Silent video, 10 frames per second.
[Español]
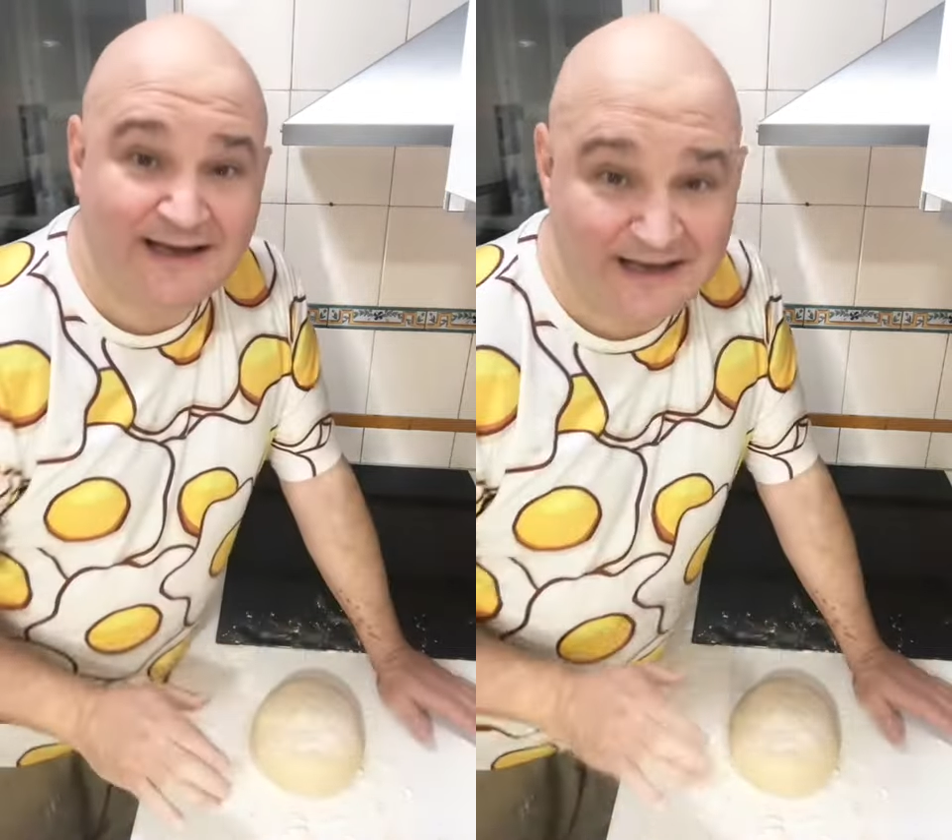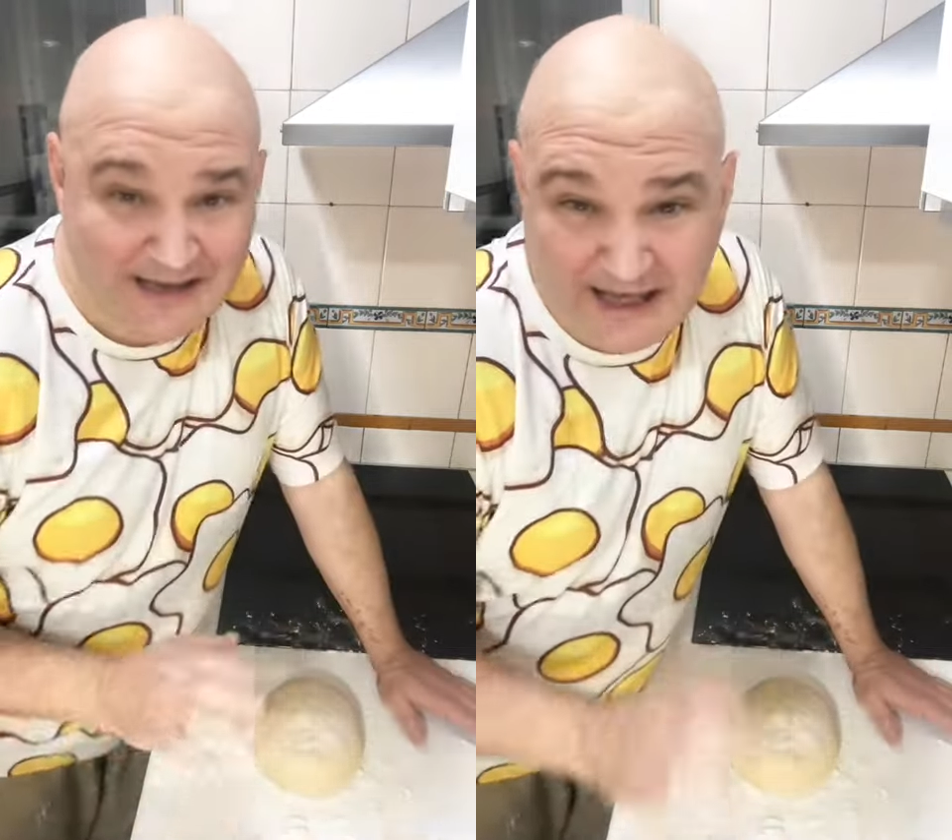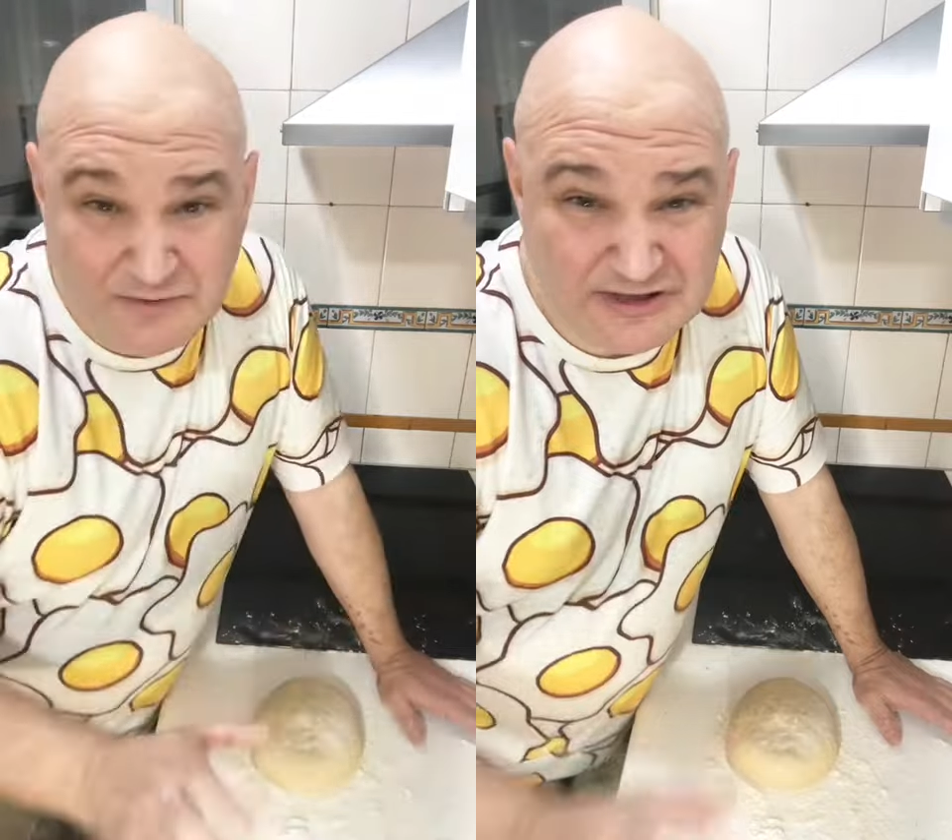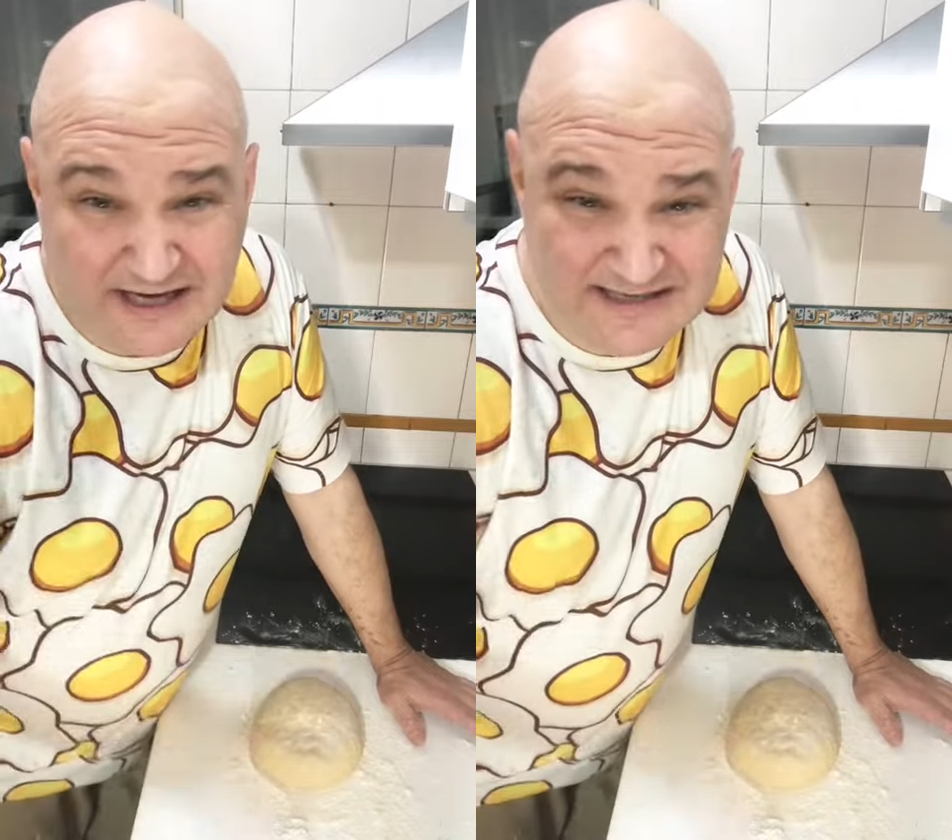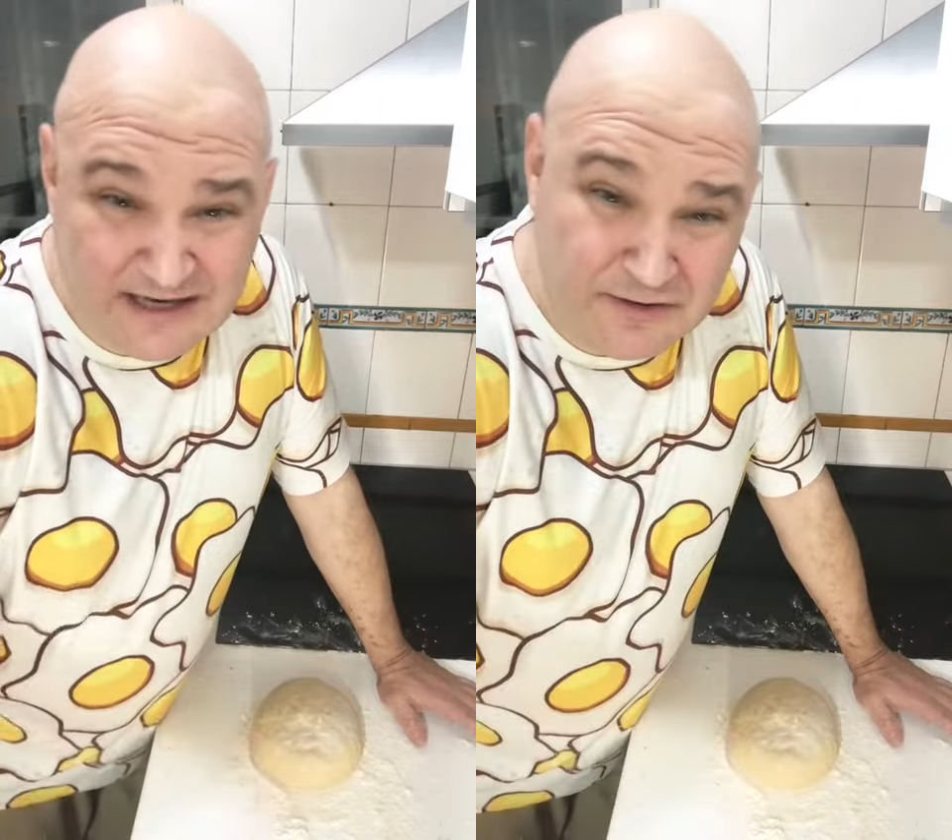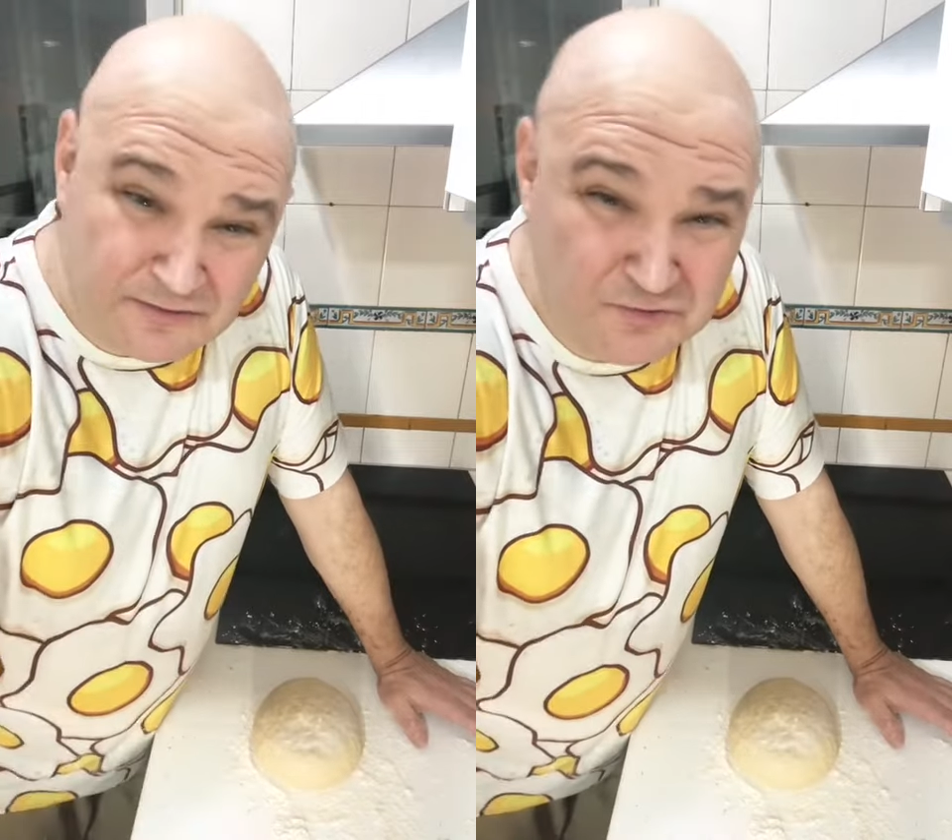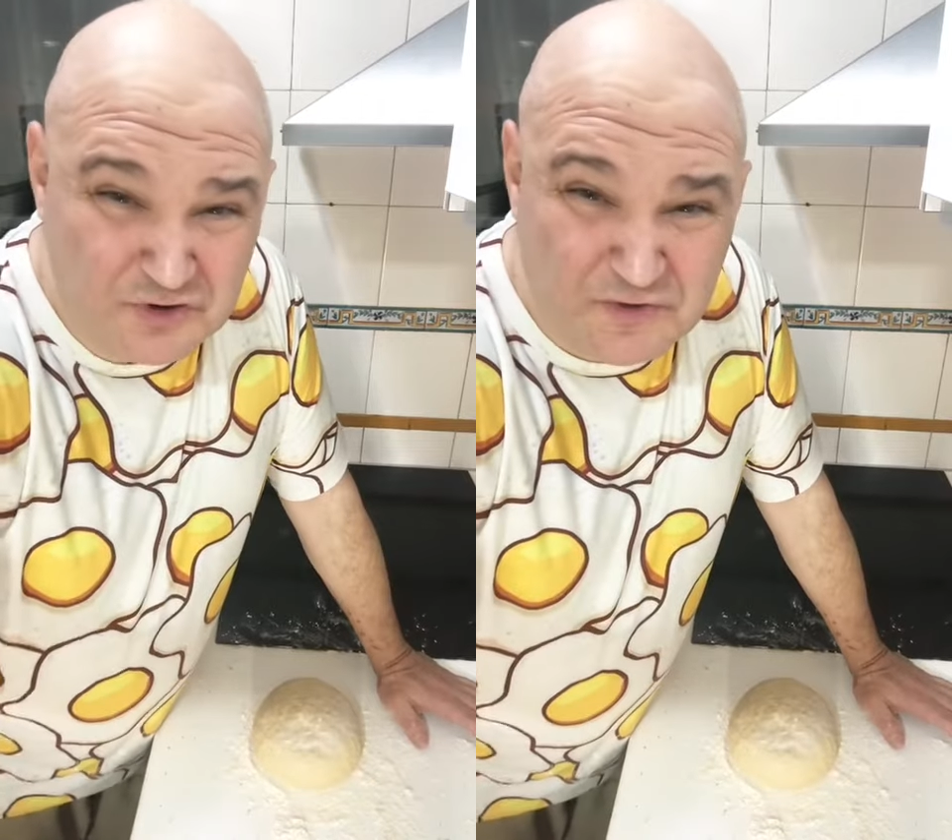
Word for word: la dejamos descansar unos